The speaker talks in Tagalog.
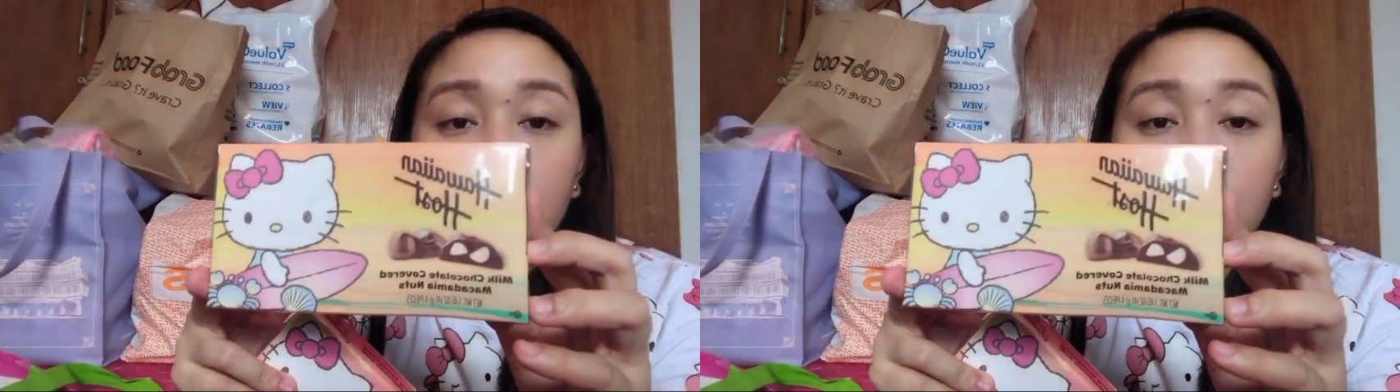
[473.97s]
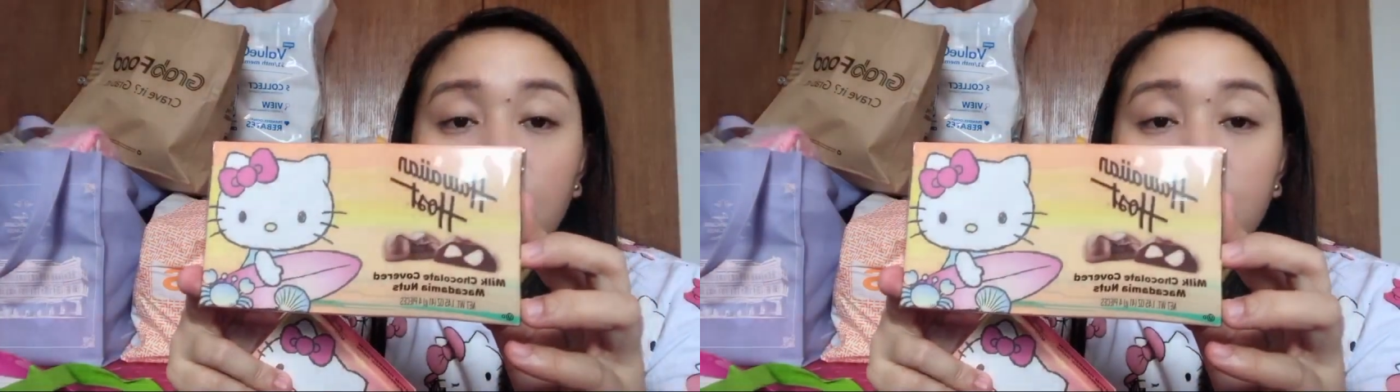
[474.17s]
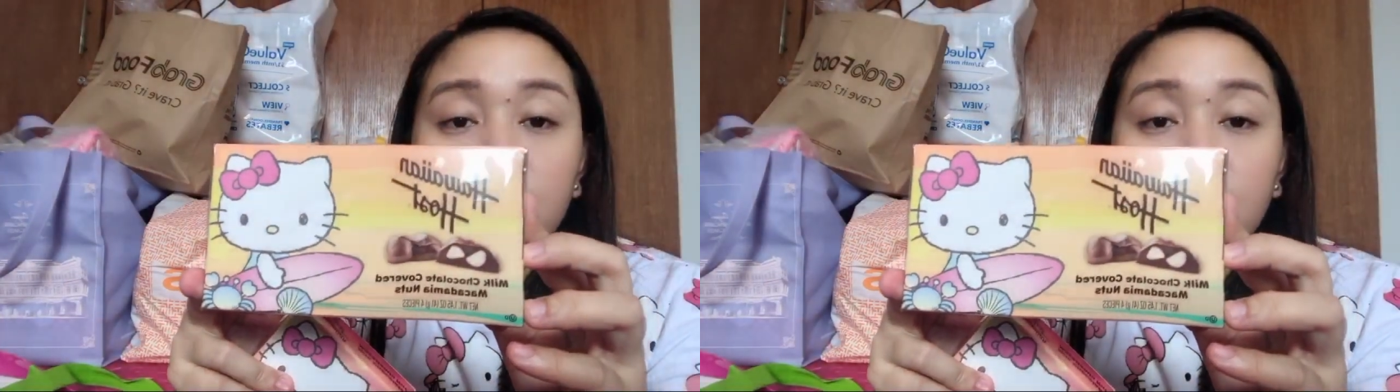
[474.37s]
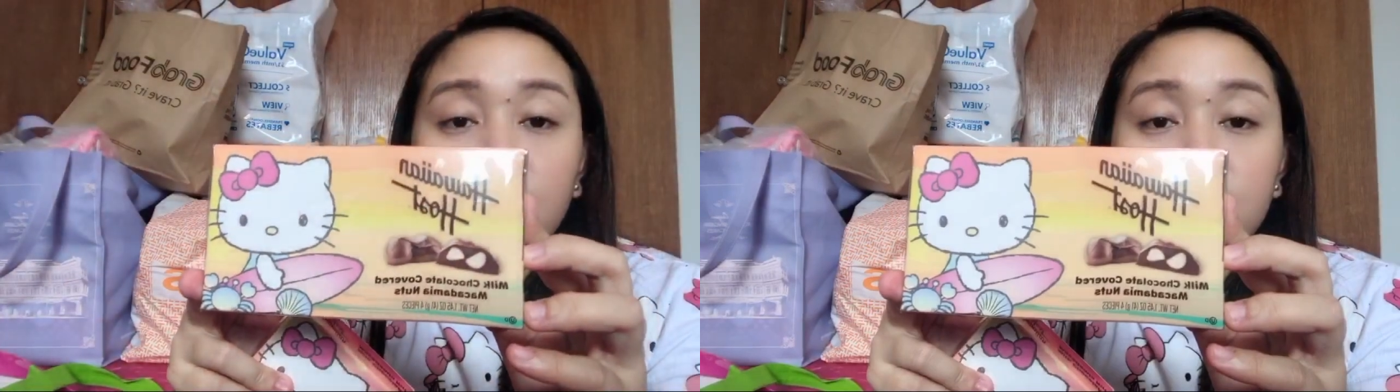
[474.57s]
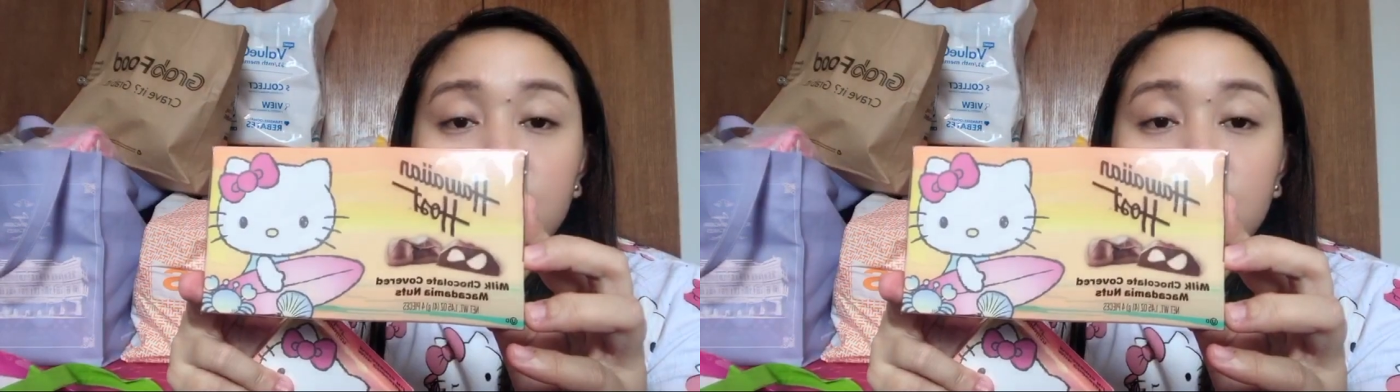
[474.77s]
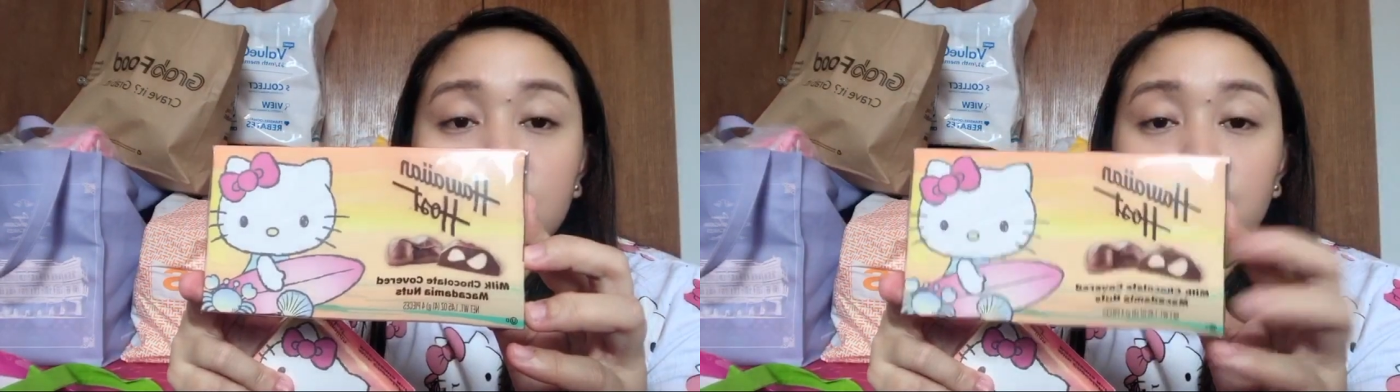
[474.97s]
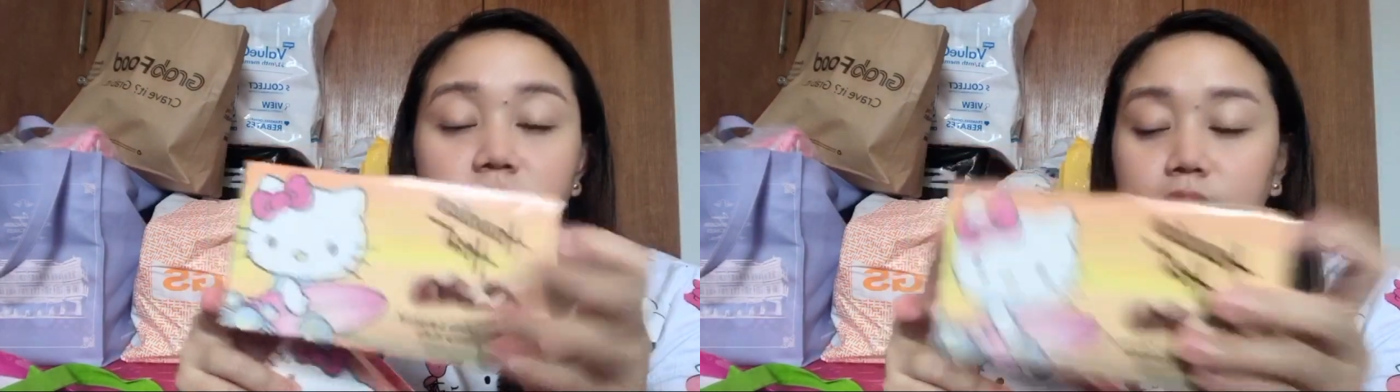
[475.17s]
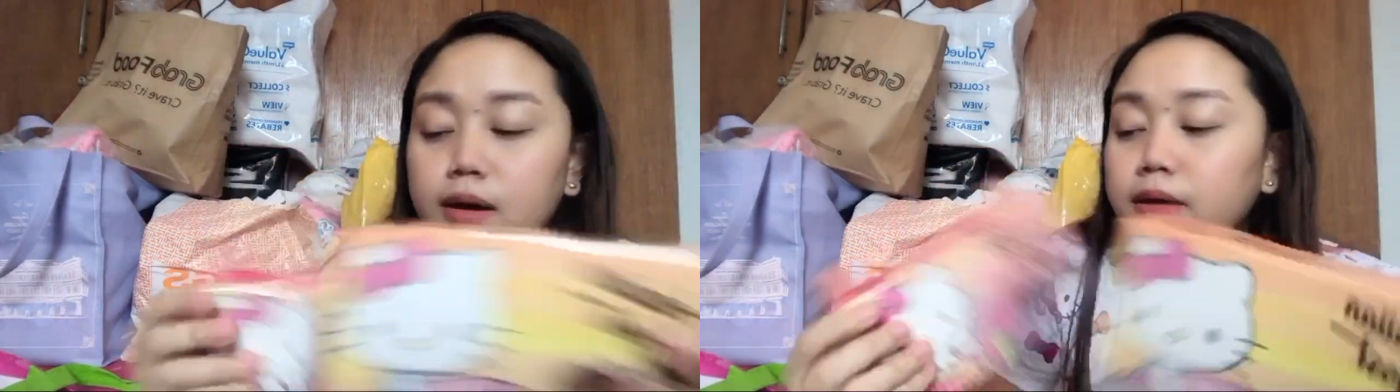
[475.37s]
Ayan,
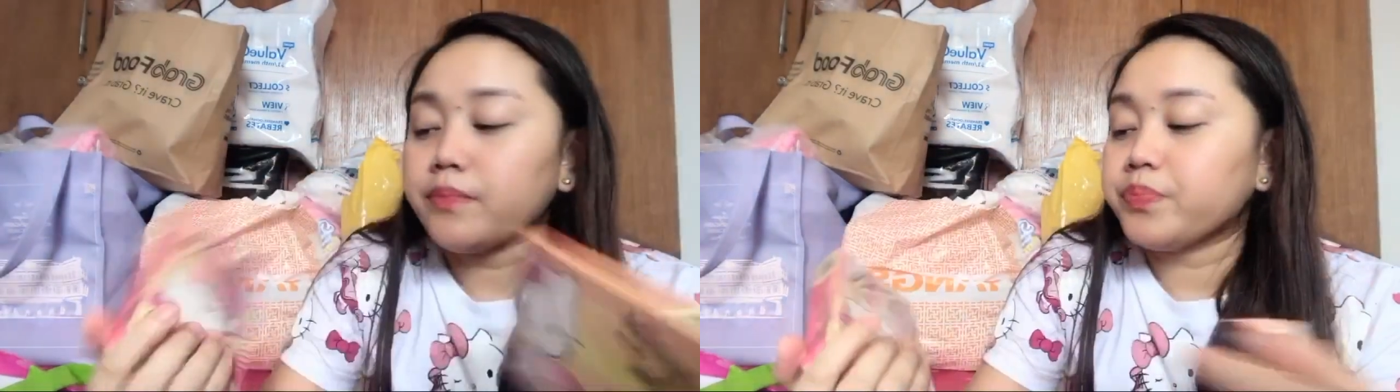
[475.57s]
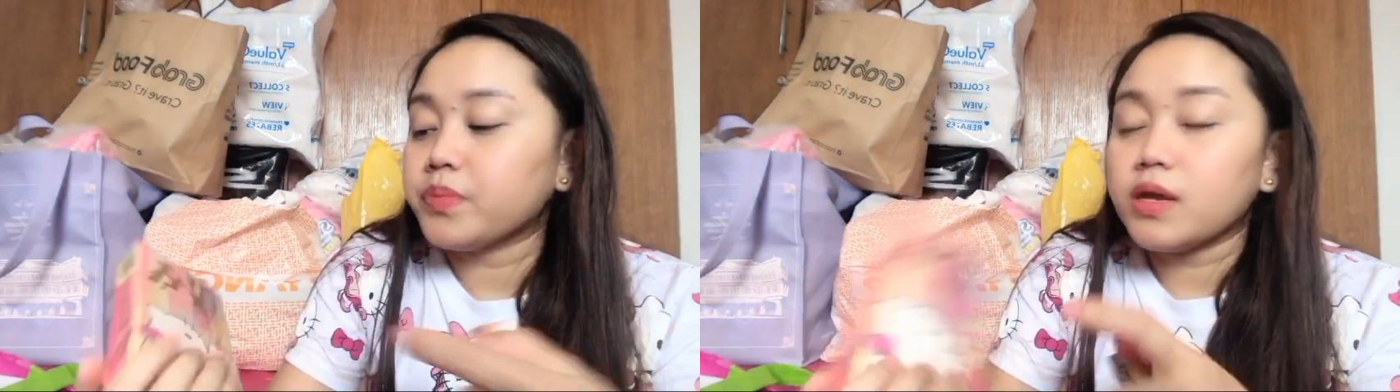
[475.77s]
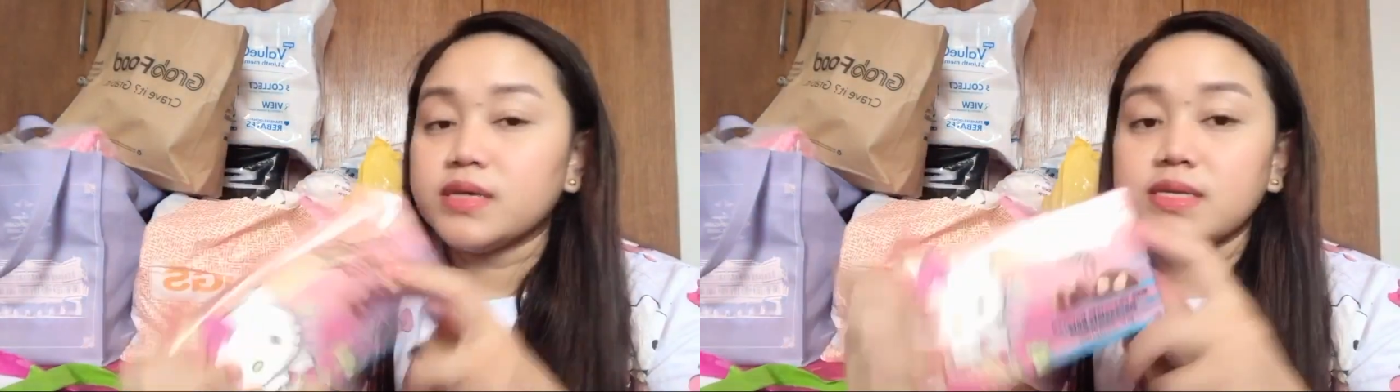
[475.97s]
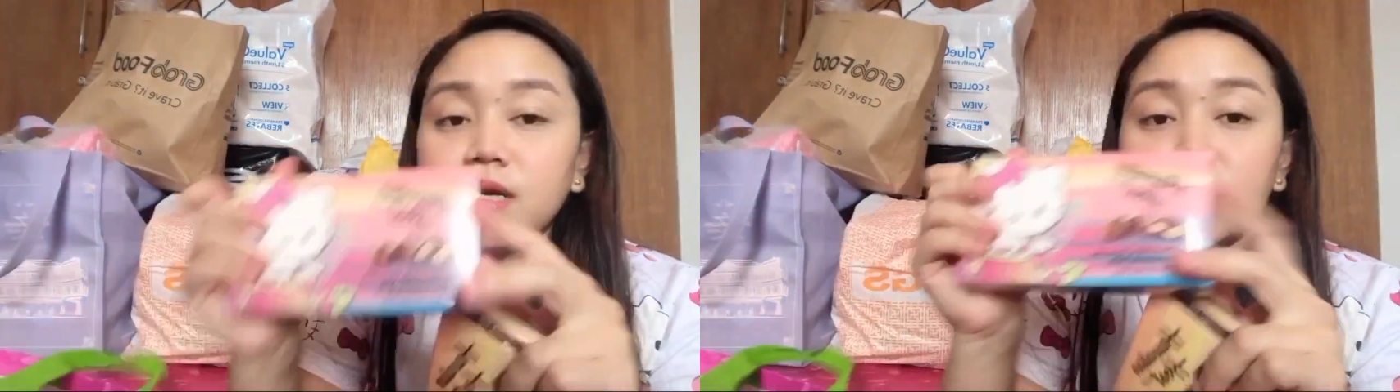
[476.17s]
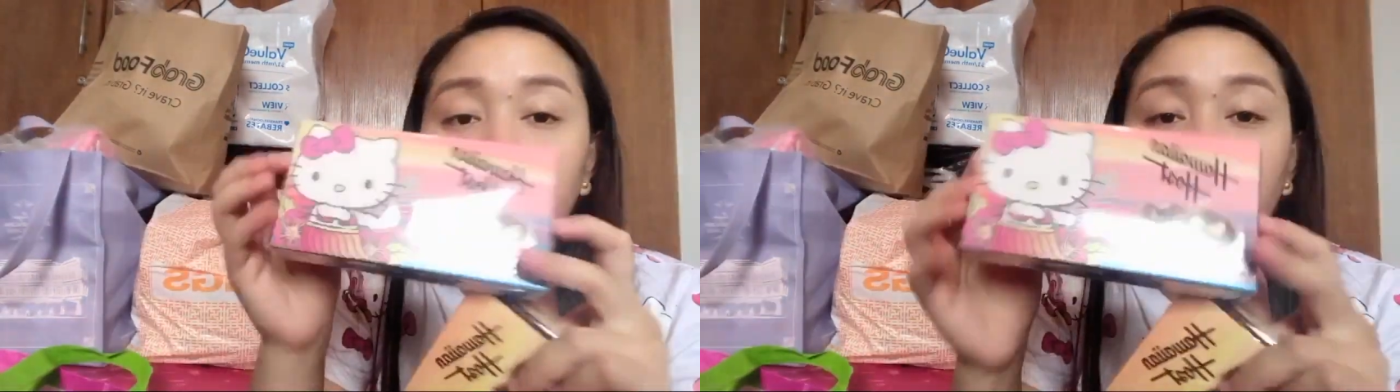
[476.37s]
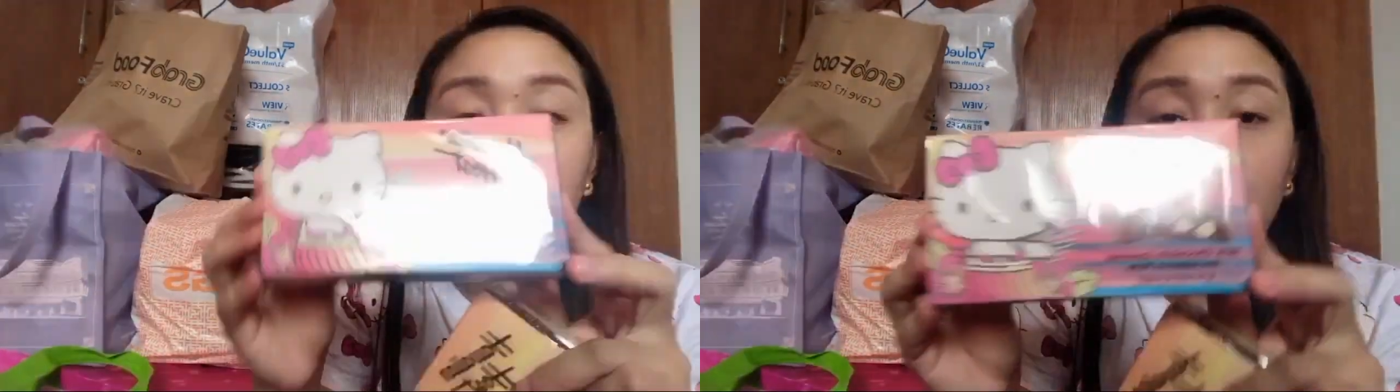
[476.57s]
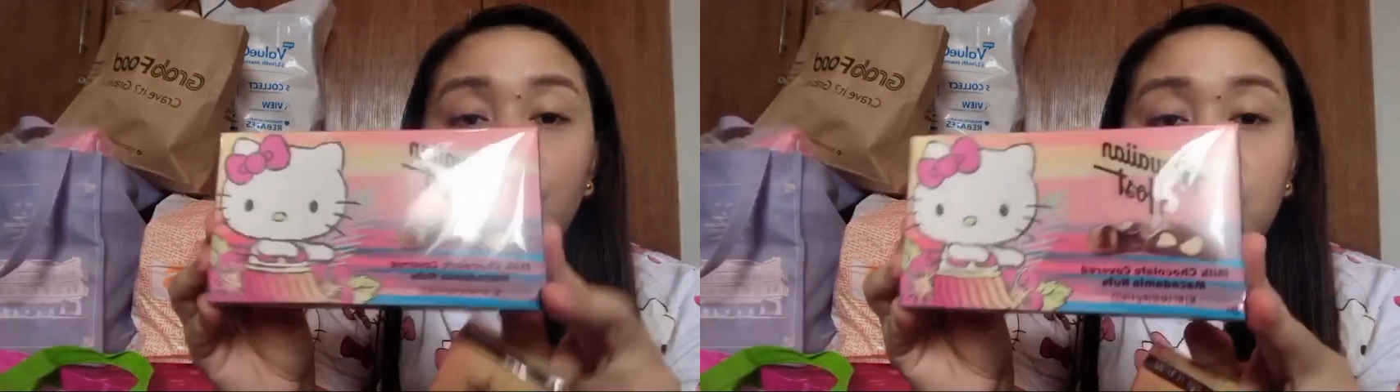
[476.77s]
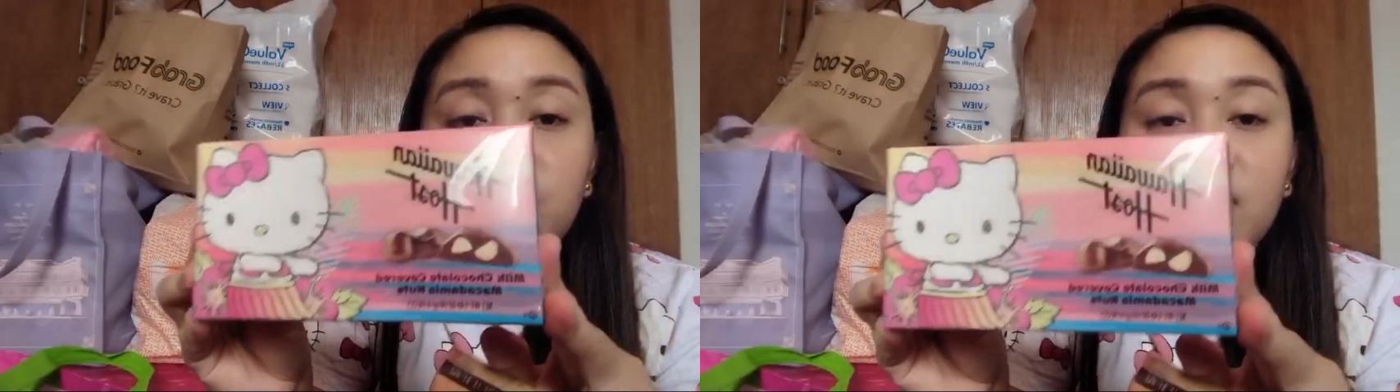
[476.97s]
iba. Kasi nga, nabenta ko
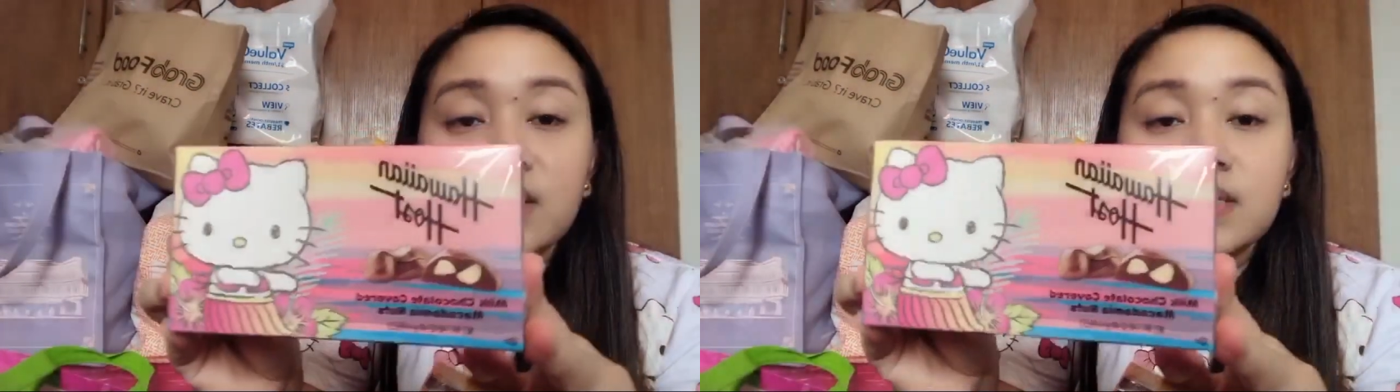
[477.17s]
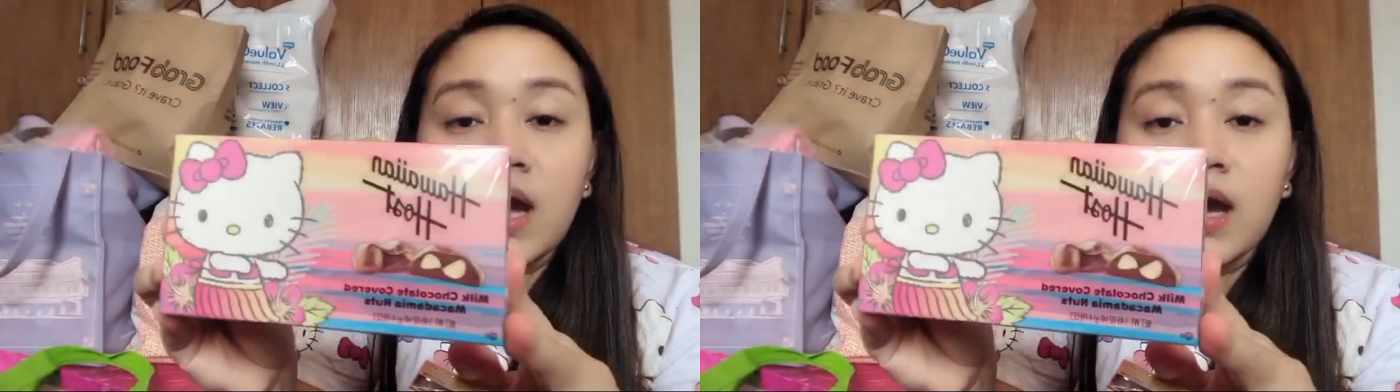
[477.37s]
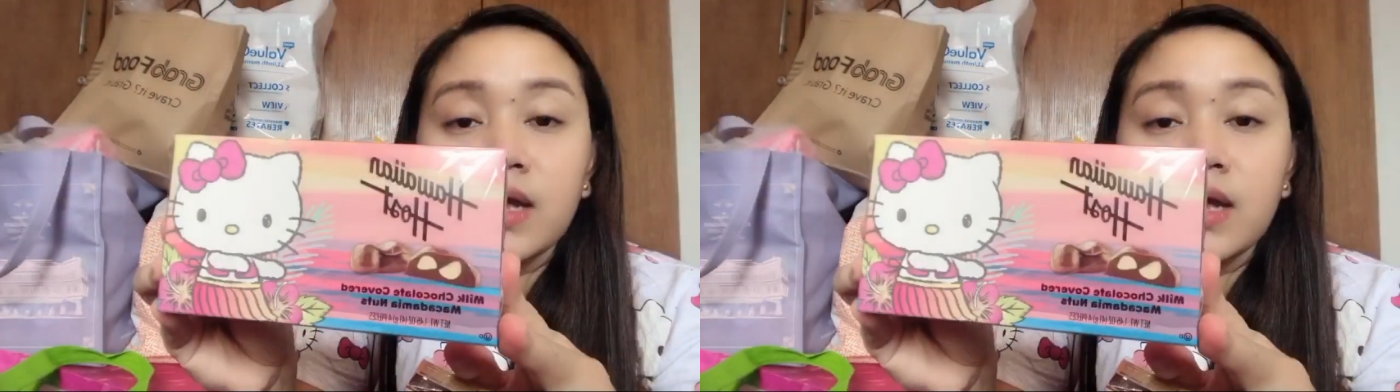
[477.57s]
yung mga sa akin,